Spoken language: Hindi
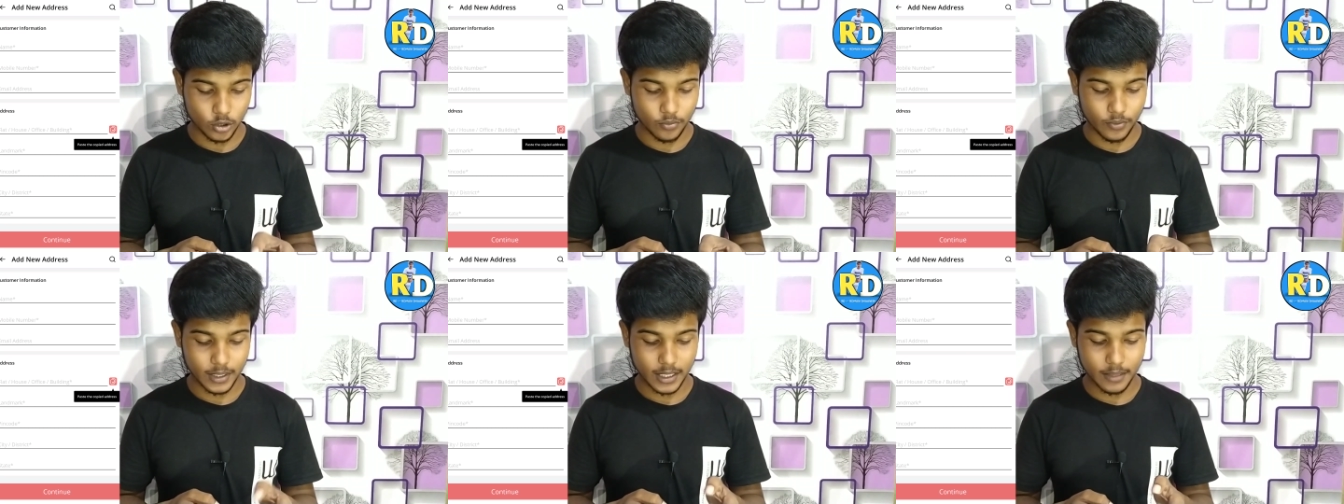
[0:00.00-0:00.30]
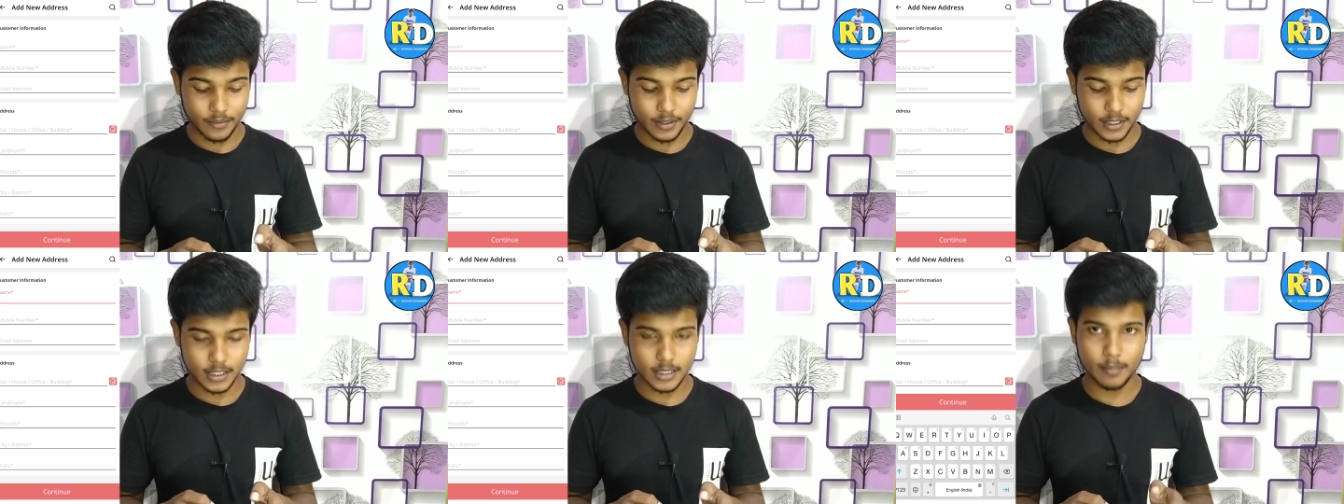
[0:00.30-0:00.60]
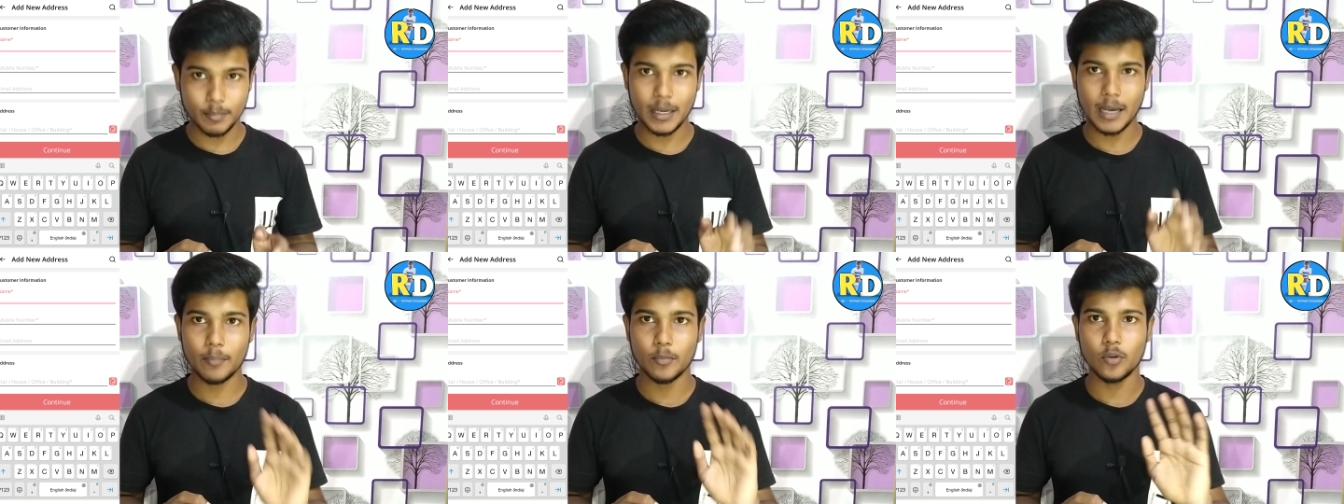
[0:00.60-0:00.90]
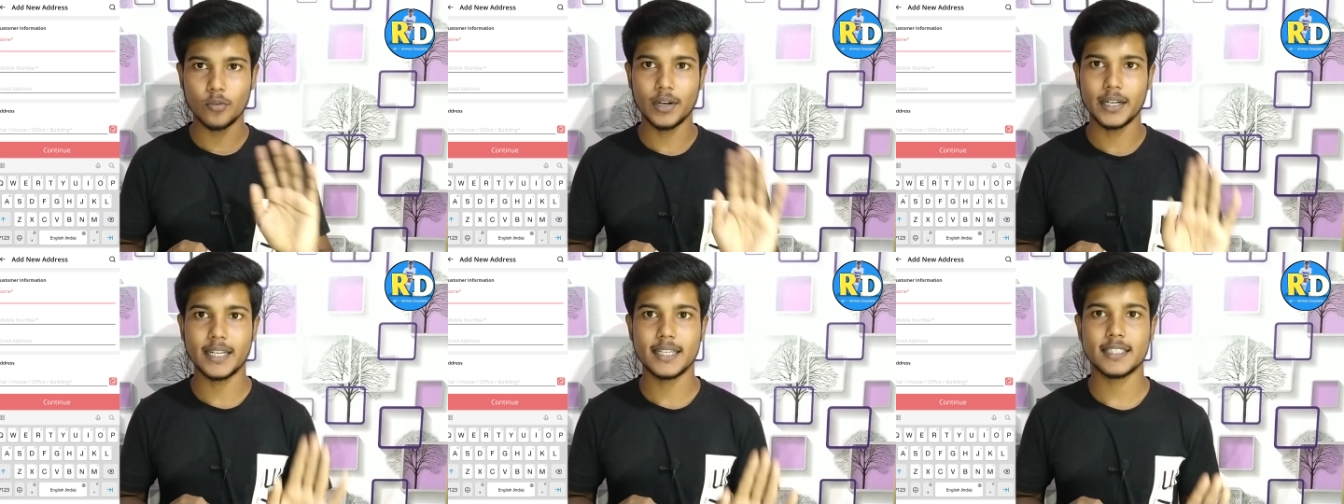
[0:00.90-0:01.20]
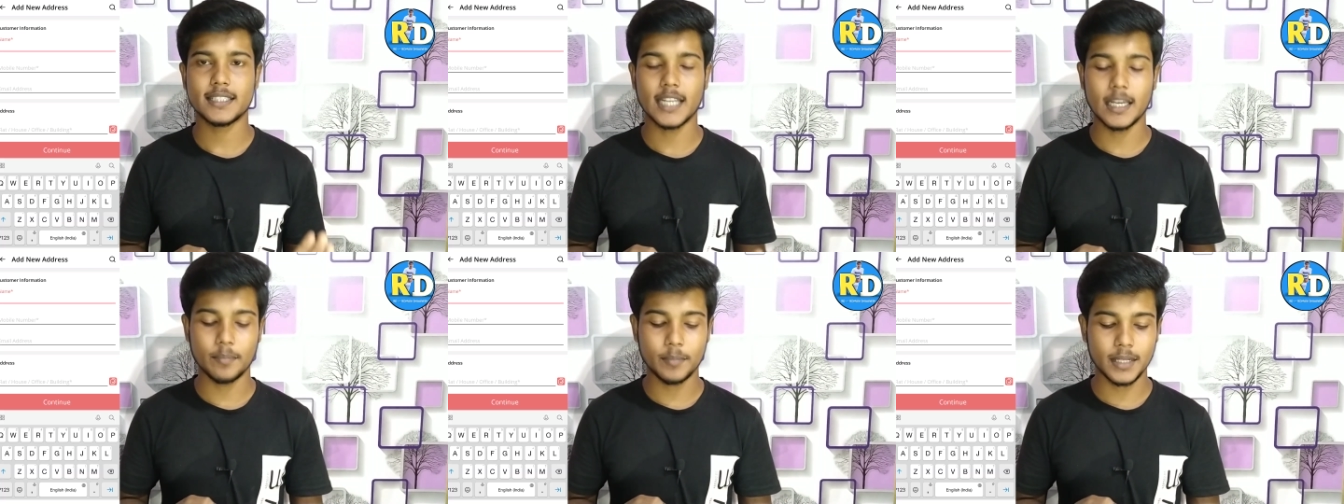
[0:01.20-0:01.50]
है तो फटाफट से मैं आपको
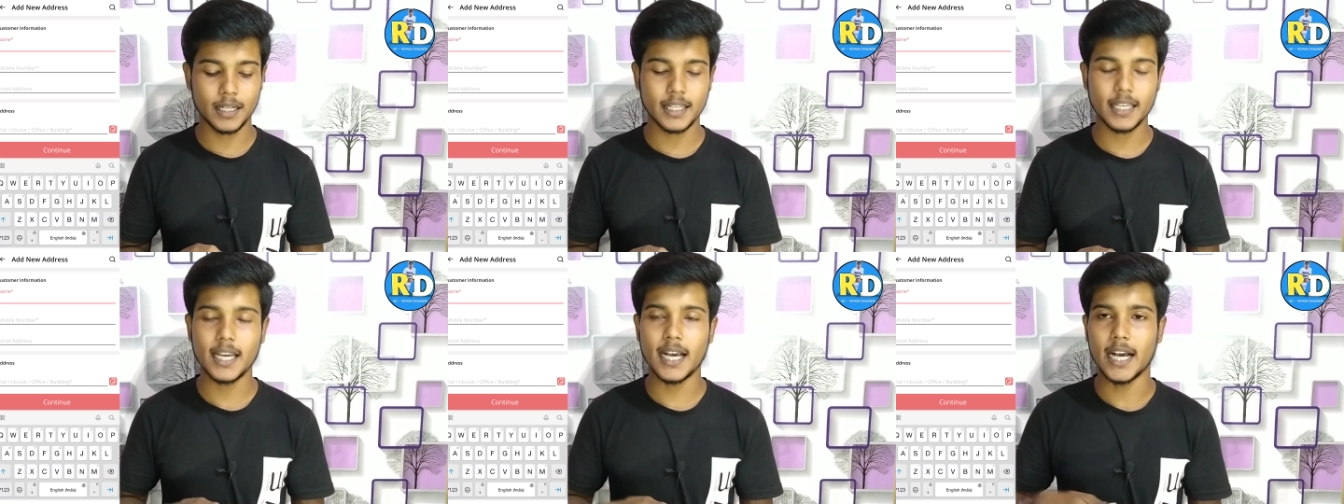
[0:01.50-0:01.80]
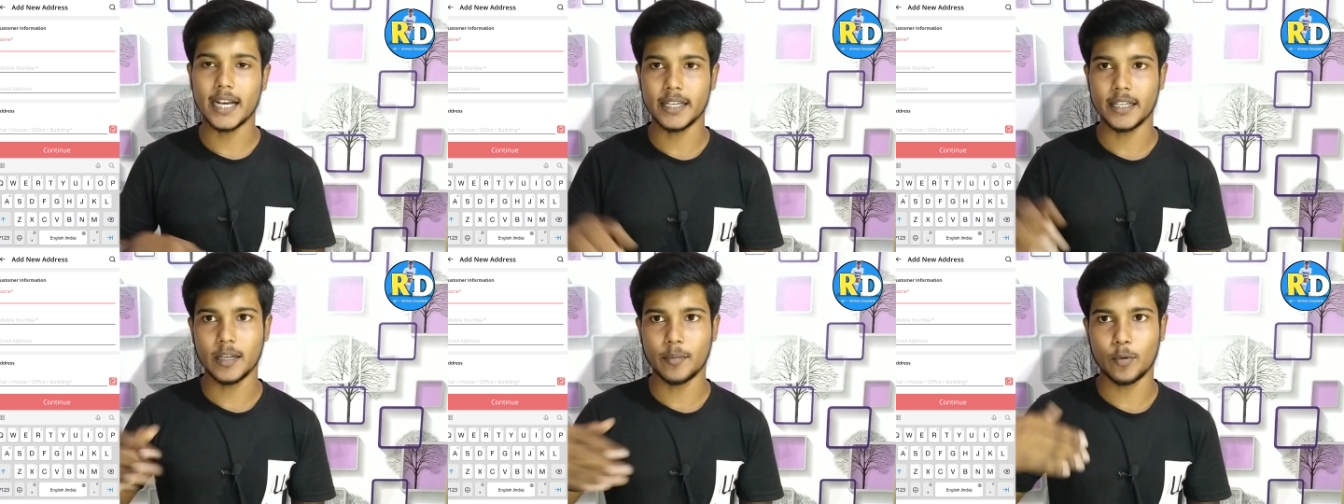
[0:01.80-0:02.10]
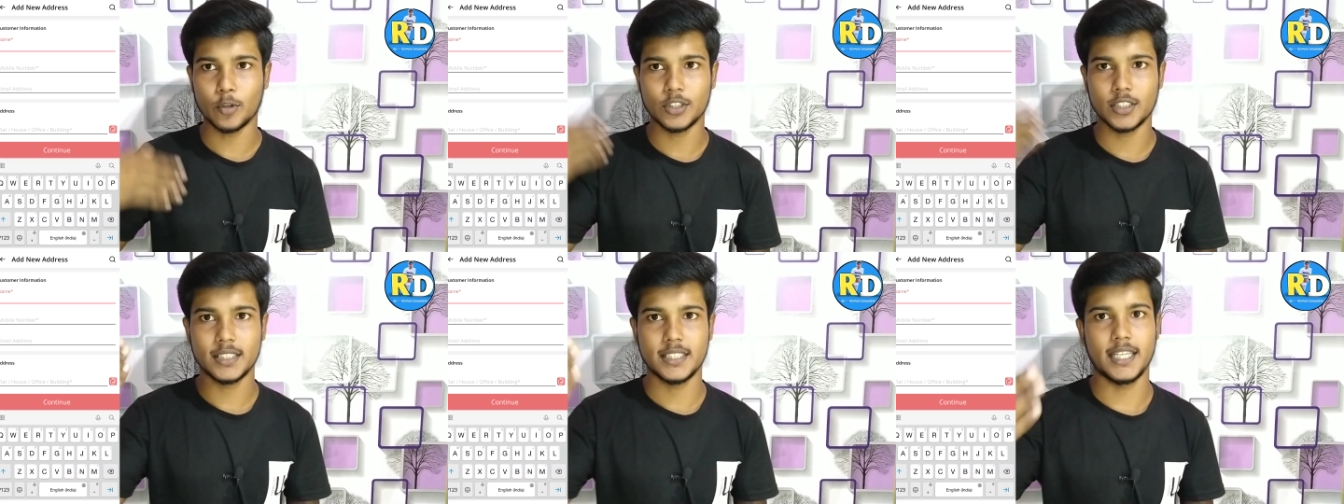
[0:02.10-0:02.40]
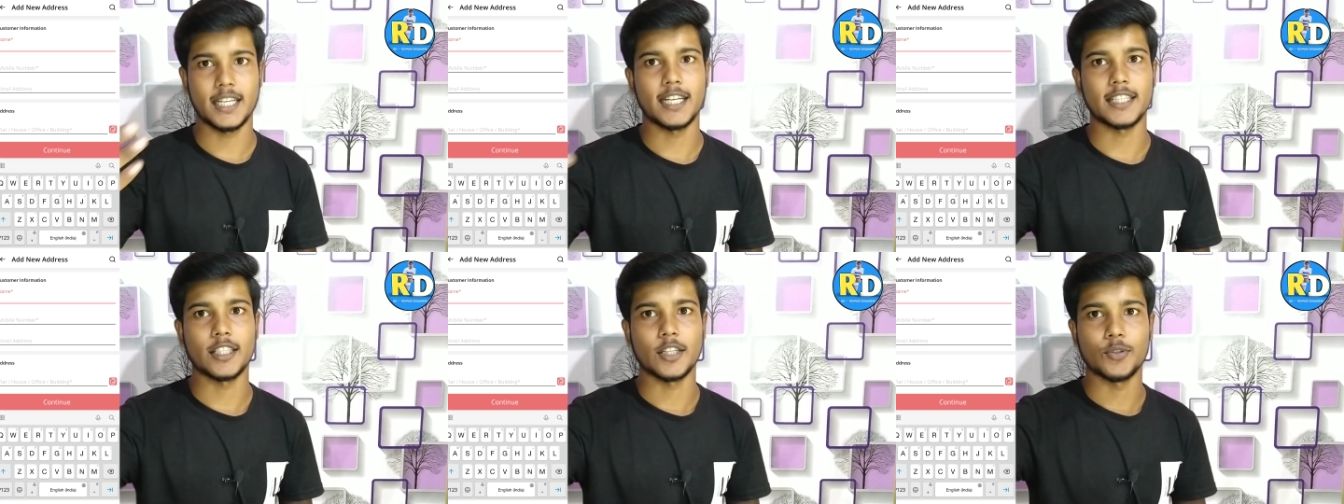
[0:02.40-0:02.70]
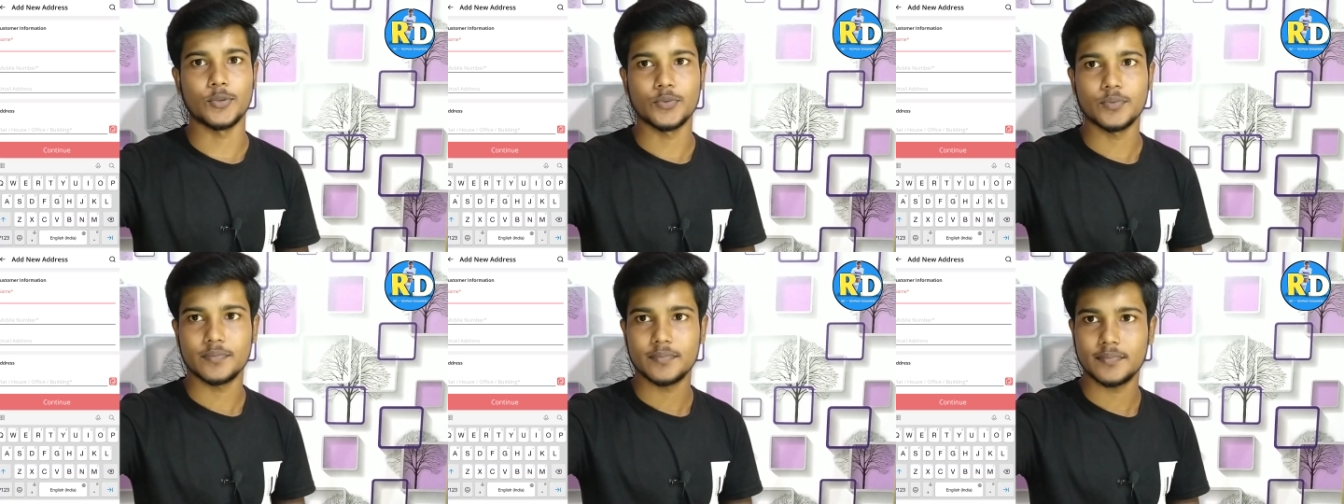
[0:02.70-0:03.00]
एड्रेस टाइप करके आगे का प्रोसेस
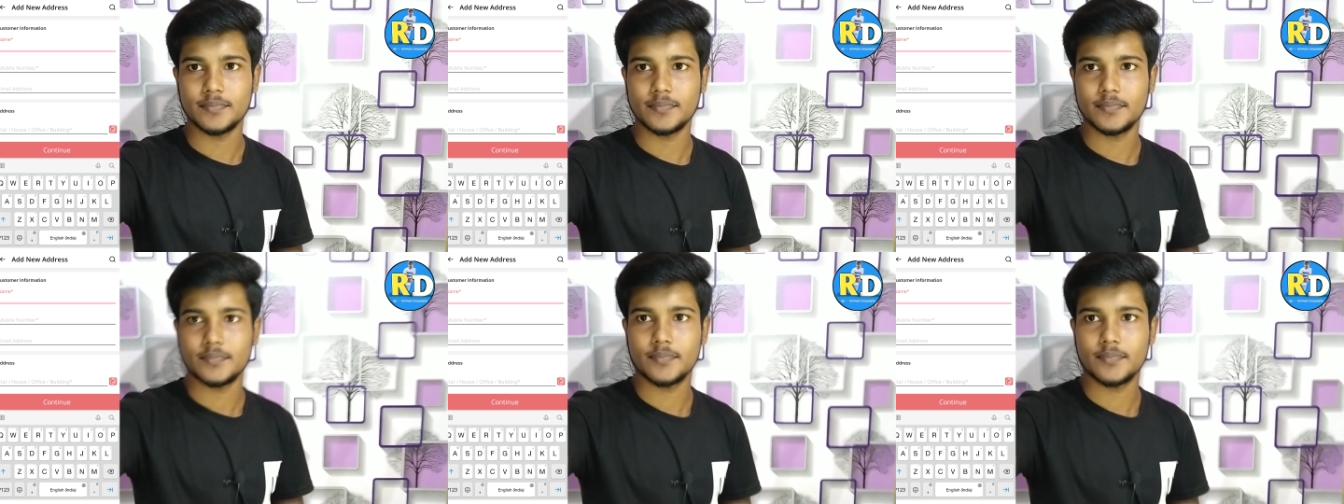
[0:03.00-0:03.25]
दिखाता हूँ